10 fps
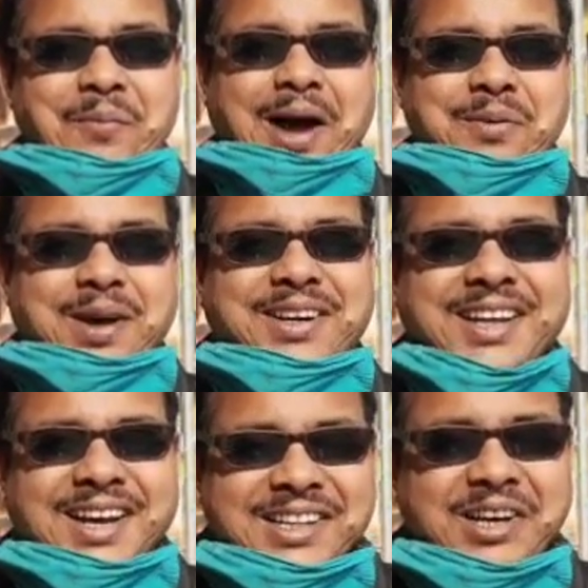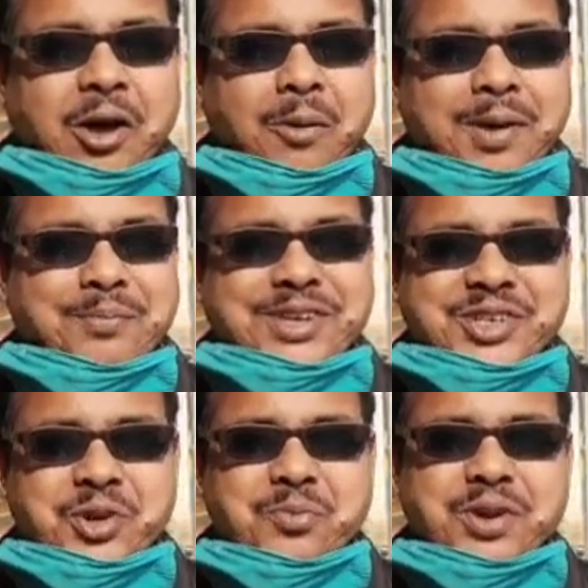বারবার ঠেলে দিলে হবে
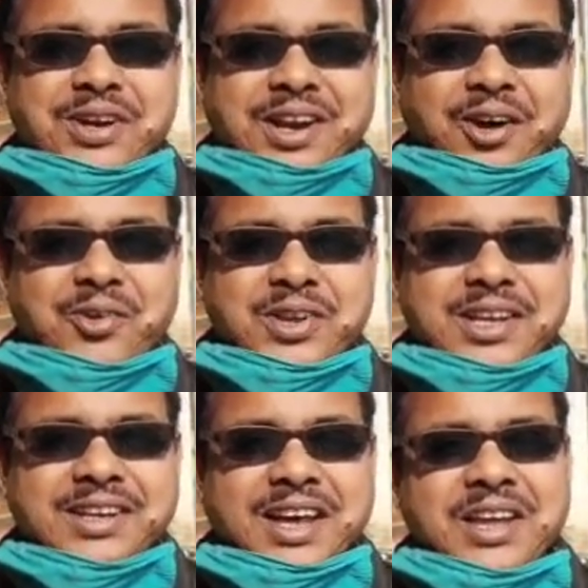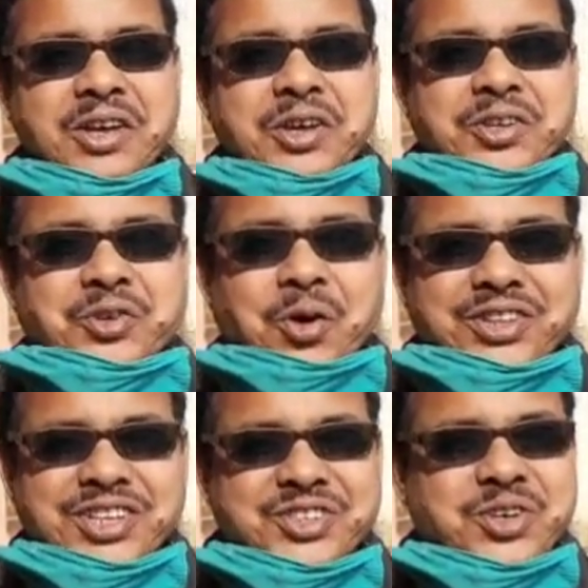বিষ্ণুপুরের নাগরিকরা
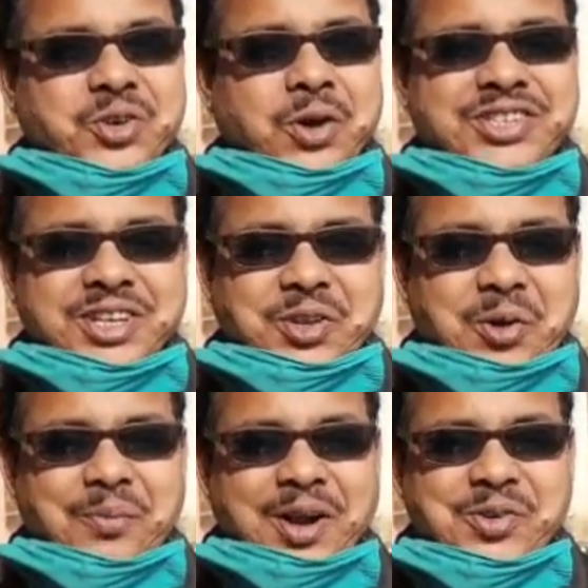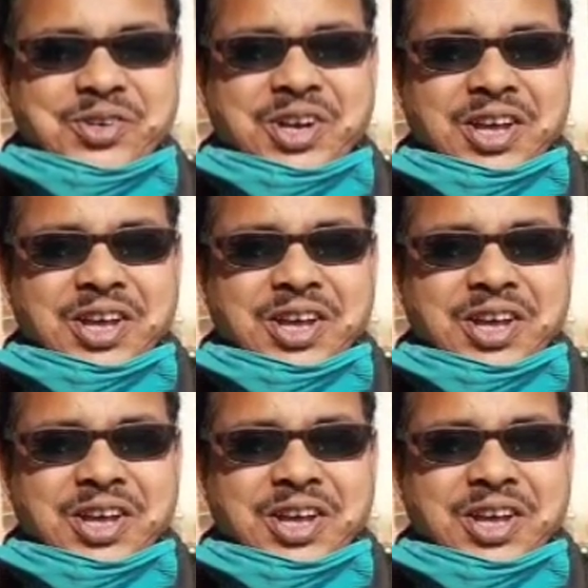যথেষ্ট সচেতন মানুষ